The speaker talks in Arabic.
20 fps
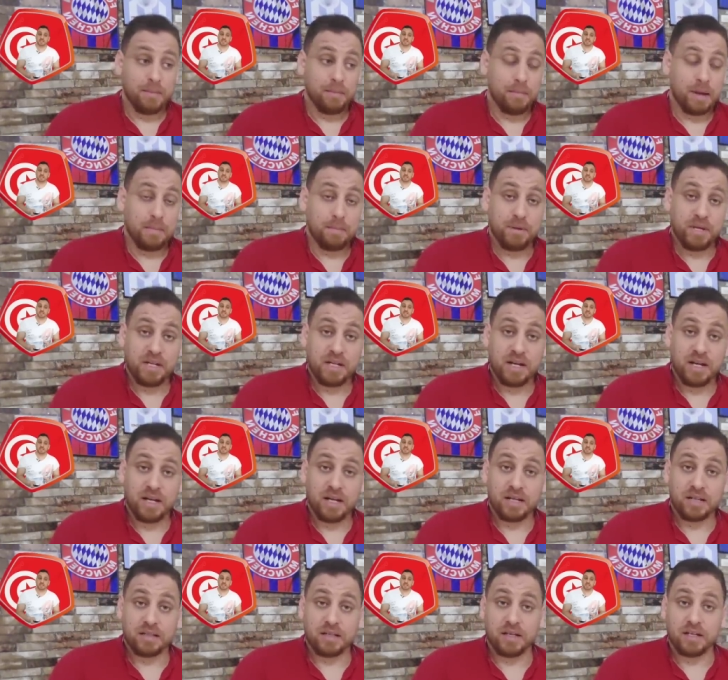ما بين
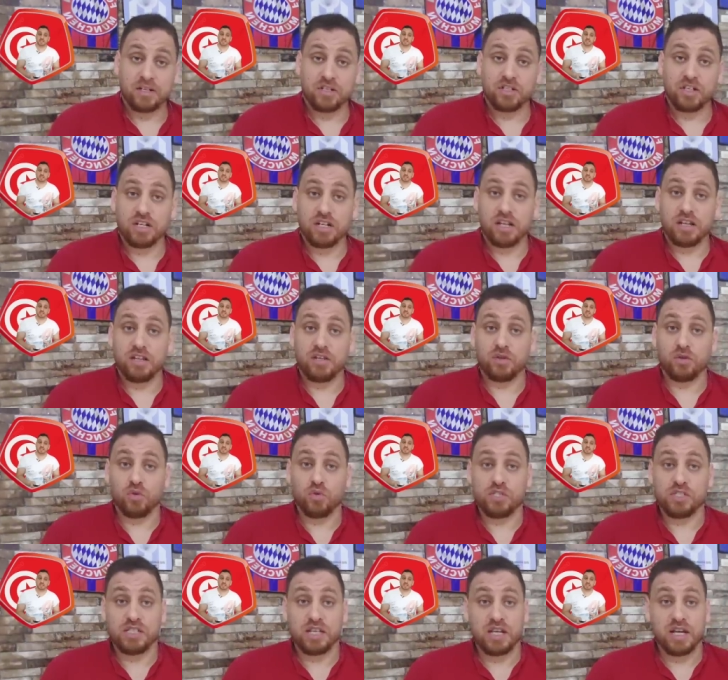الترجي الرياضي
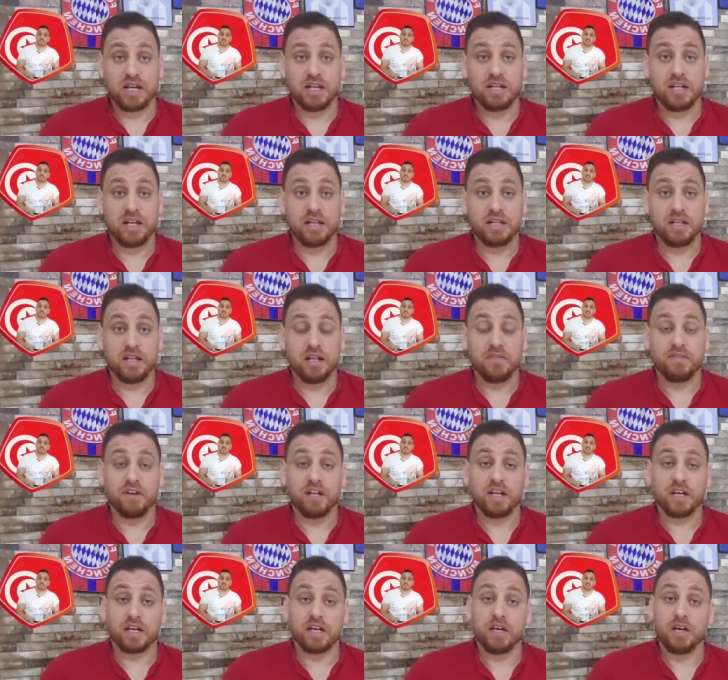التونسي النادي
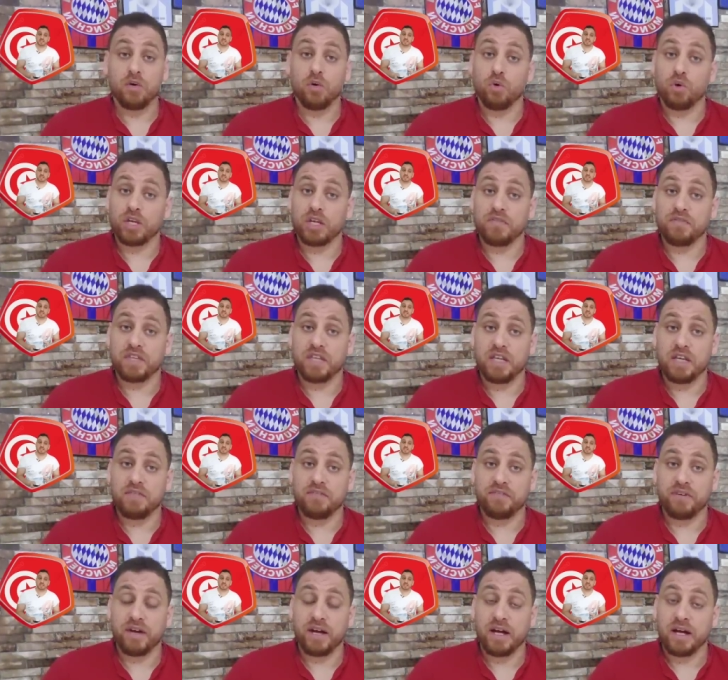الافريقي وكيف كيف